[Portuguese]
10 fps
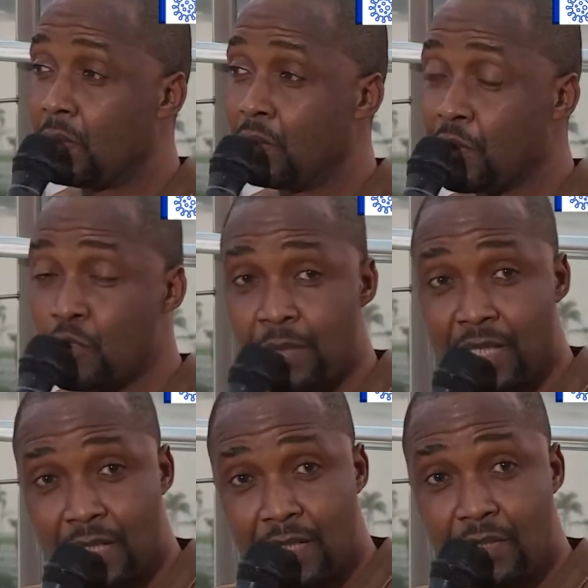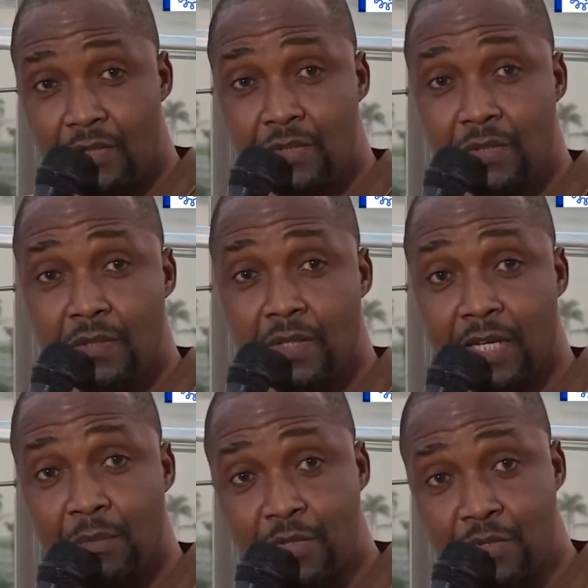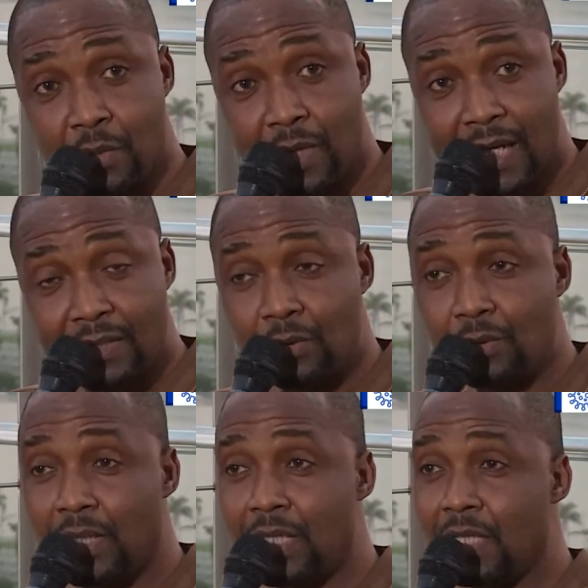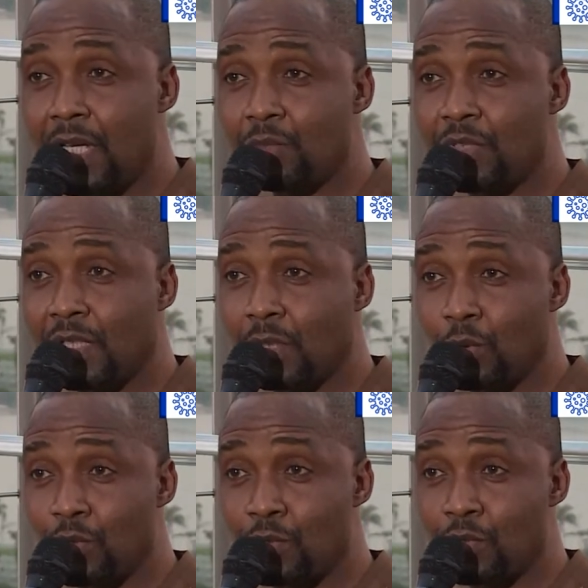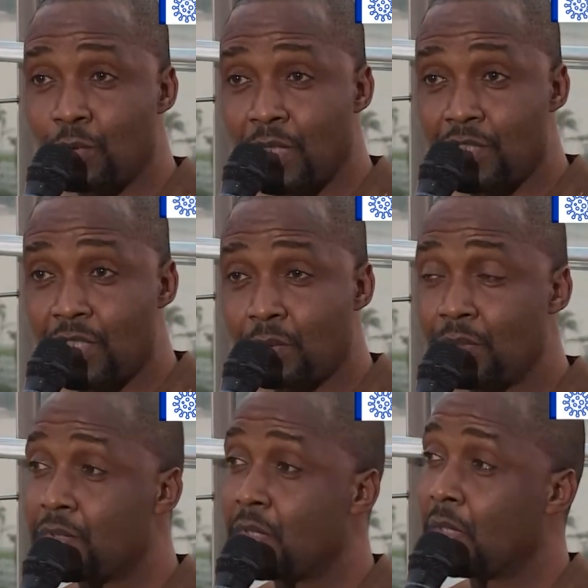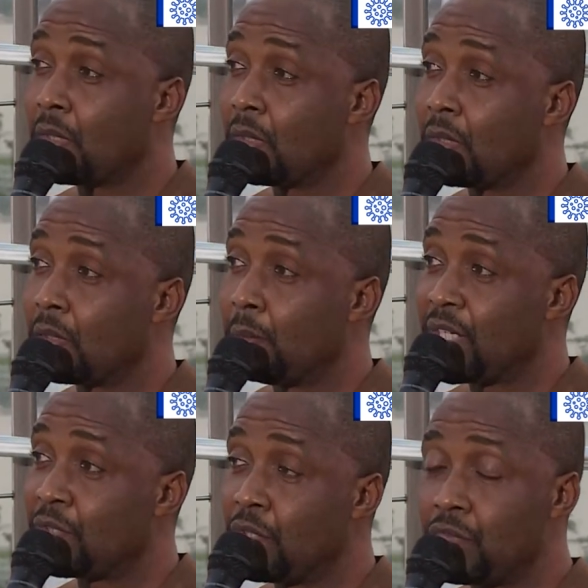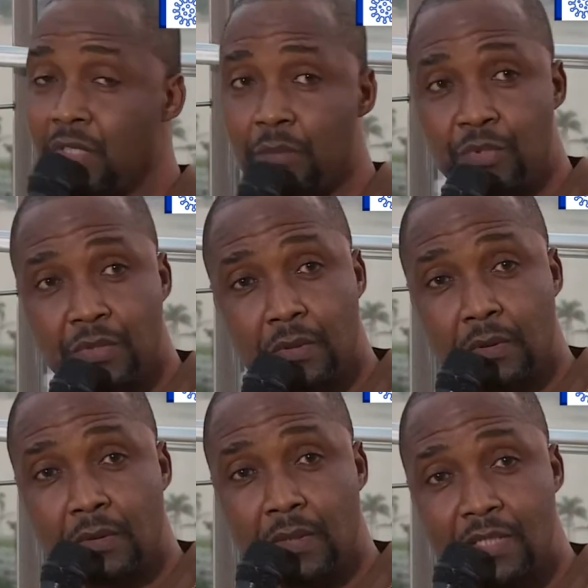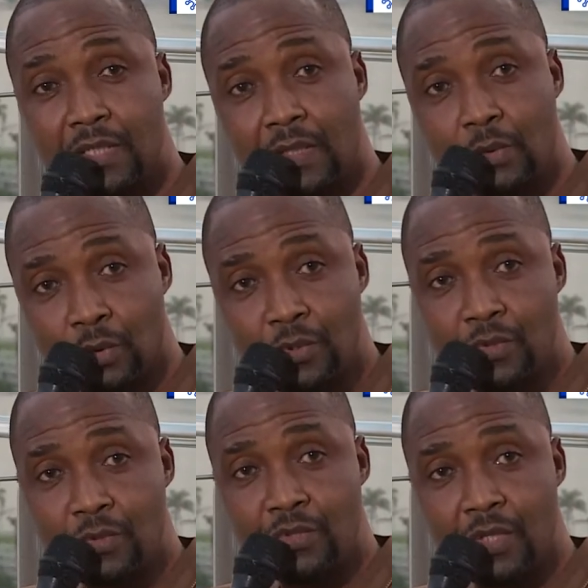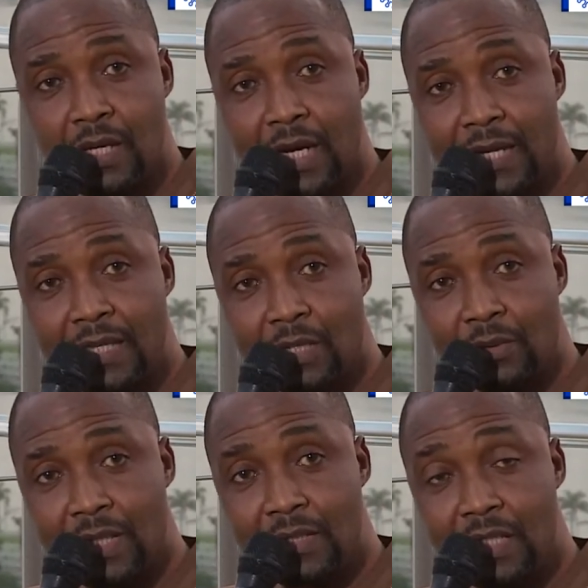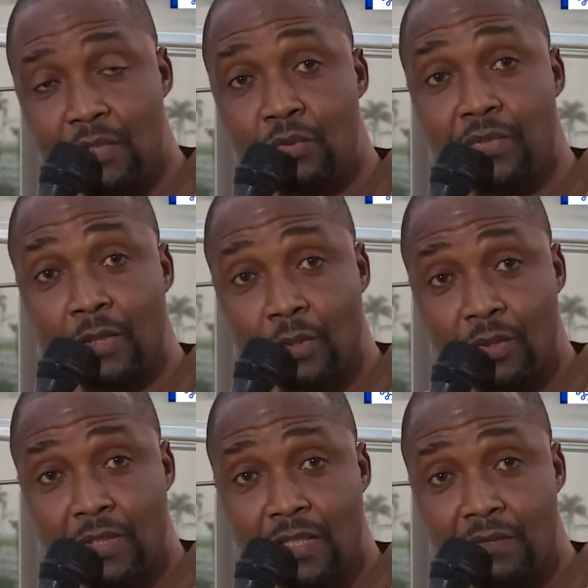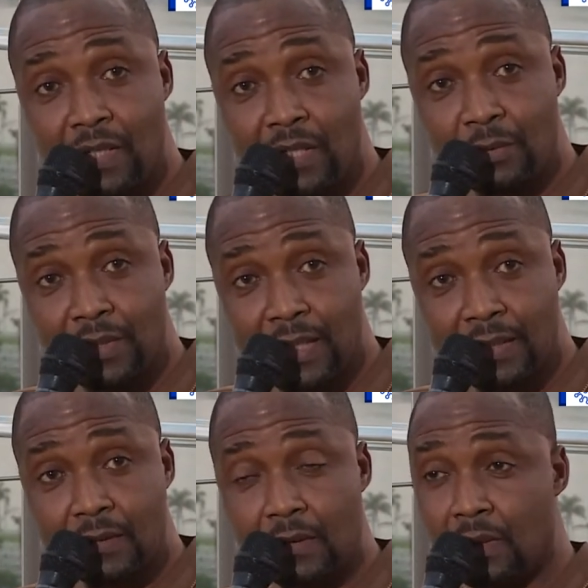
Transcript: O nosso país é abençoado em termos de recursos turísticos, mas nós vimos que esses recursos ainda não têm tido o valor que deveriam ter.